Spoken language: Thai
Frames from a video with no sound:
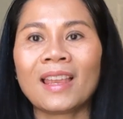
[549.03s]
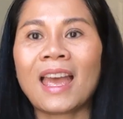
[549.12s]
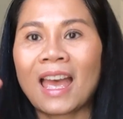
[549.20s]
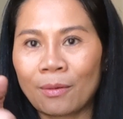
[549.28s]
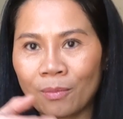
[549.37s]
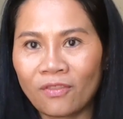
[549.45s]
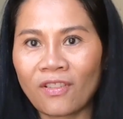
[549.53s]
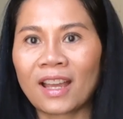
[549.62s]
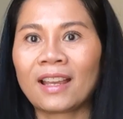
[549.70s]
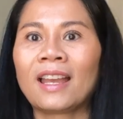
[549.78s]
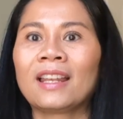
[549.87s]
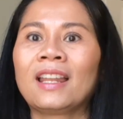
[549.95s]
อ่ะมาฟัง
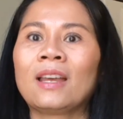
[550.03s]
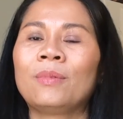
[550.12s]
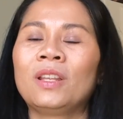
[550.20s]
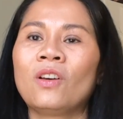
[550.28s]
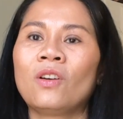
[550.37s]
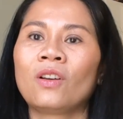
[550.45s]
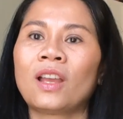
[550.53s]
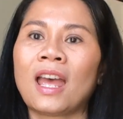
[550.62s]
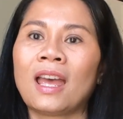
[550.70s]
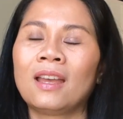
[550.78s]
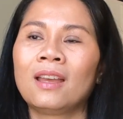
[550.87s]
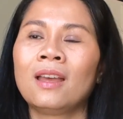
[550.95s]
กันค่ะพี่น้องค่ะ
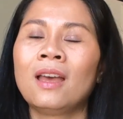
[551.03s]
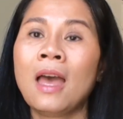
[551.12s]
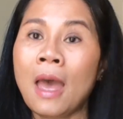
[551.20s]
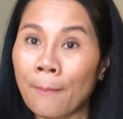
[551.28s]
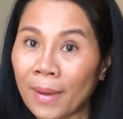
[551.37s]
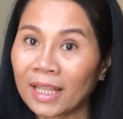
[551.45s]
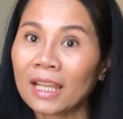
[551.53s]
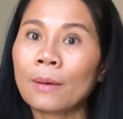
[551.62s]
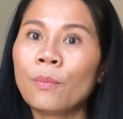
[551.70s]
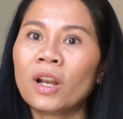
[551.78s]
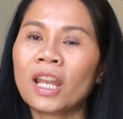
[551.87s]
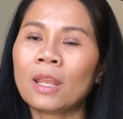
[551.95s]
มันก็
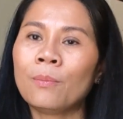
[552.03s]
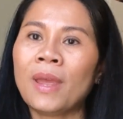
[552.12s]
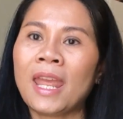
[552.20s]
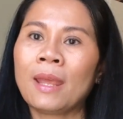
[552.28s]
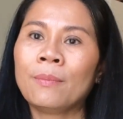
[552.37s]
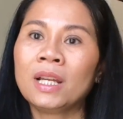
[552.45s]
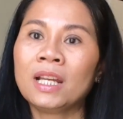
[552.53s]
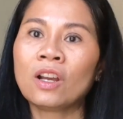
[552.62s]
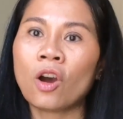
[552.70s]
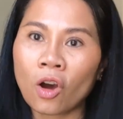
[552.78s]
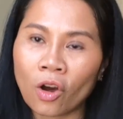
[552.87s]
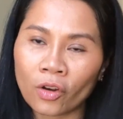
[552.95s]
บอได้แบมือ
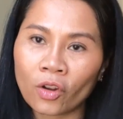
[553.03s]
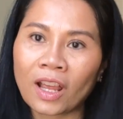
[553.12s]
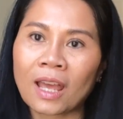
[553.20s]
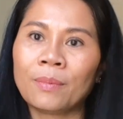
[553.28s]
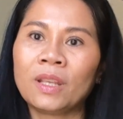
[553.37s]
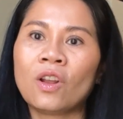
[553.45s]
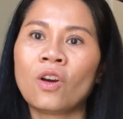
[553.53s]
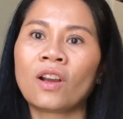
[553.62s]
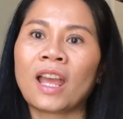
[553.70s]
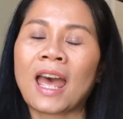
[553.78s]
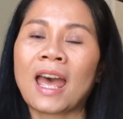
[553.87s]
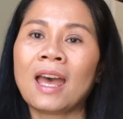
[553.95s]
ขอดอกค่ะพี่น้อง
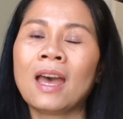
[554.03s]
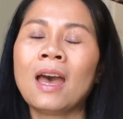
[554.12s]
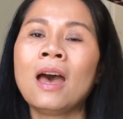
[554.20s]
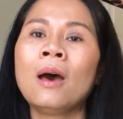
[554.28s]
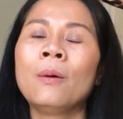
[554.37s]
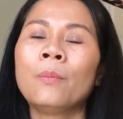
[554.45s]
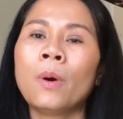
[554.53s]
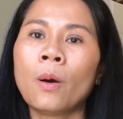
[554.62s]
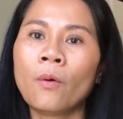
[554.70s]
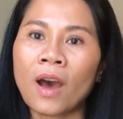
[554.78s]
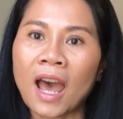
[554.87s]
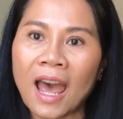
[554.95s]
ค่ะเพราะ
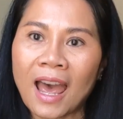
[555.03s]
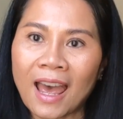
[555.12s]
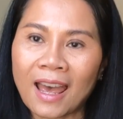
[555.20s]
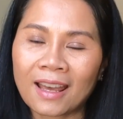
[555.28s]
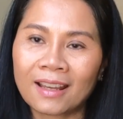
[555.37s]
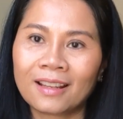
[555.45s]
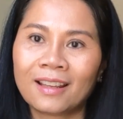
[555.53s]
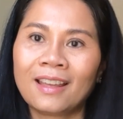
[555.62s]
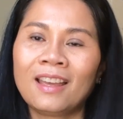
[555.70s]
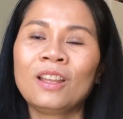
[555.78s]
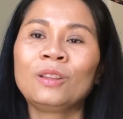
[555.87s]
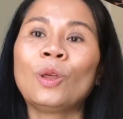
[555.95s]
ว่า
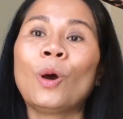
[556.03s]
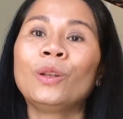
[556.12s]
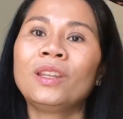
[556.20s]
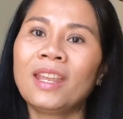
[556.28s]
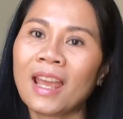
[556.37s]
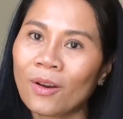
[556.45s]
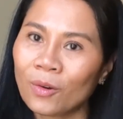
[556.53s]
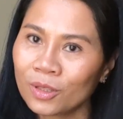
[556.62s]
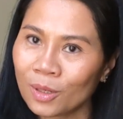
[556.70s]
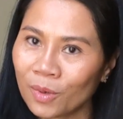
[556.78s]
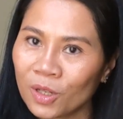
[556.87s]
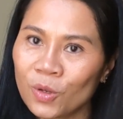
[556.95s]
ตอนที่เฮา
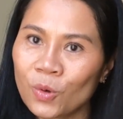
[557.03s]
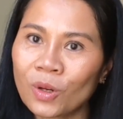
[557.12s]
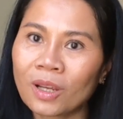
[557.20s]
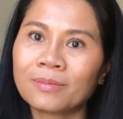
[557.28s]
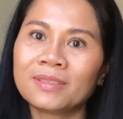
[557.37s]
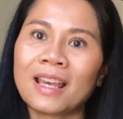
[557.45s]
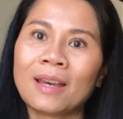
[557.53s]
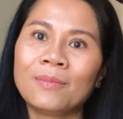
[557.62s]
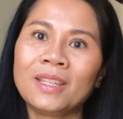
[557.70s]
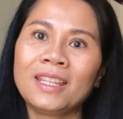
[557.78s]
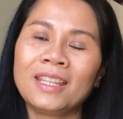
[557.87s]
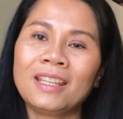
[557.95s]
จะมาอยู่กับสา
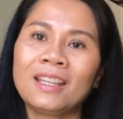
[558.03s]
มี